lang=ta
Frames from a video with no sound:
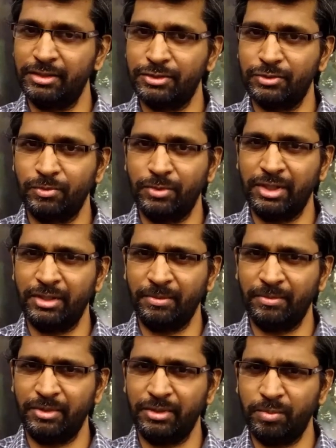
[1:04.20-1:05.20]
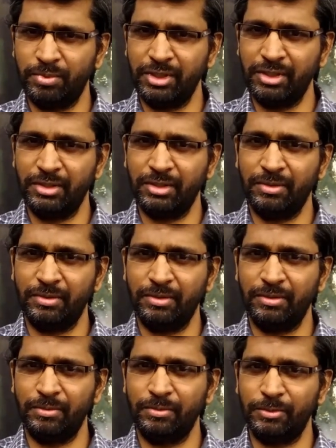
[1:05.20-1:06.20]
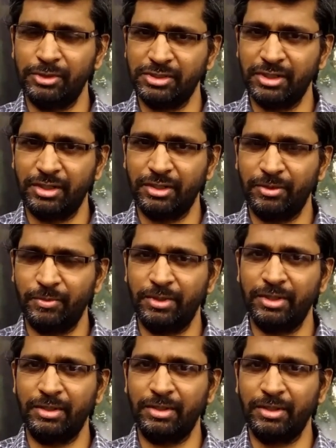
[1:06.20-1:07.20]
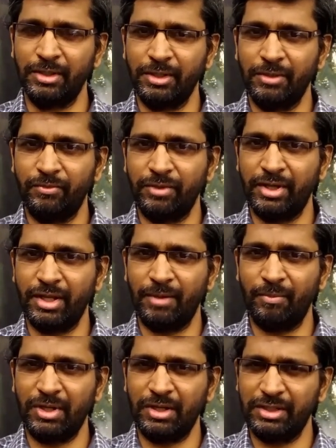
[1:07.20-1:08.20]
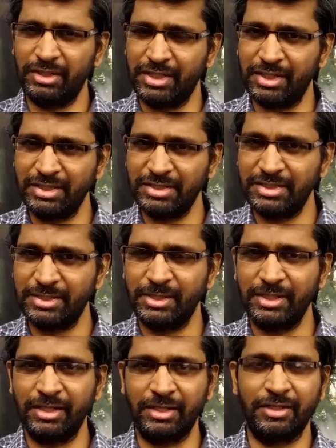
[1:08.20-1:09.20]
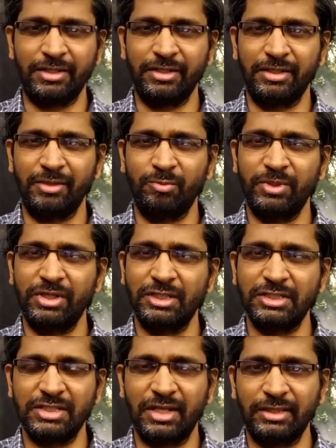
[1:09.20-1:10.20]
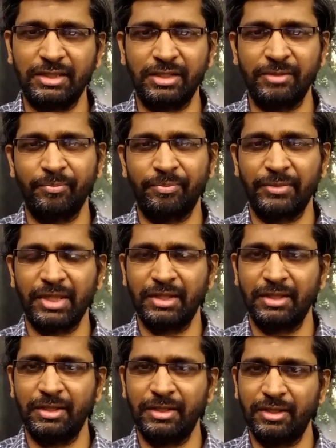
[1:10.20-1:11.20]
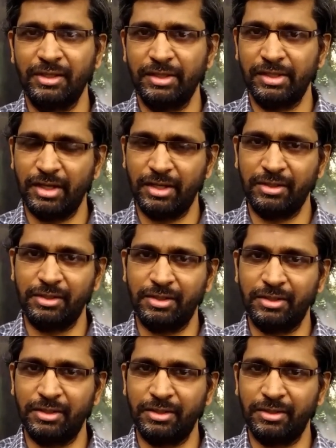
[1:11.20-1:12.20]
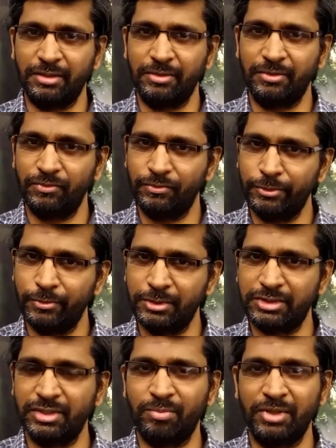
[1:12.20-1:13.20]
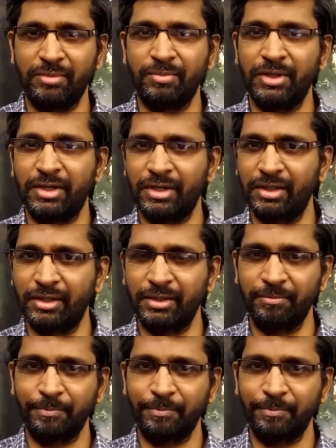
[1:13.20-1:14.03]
அந்த சூரியன் எப்படி ஒரு செகண்டு கூட விடாமல் அது எரிஞ்சிக்கிட்டே இருக்குது எப்படி இது சாத்தியம் யார் இதுக்கு ஃபியூவல் சப்ளை பண்ணுறாங்க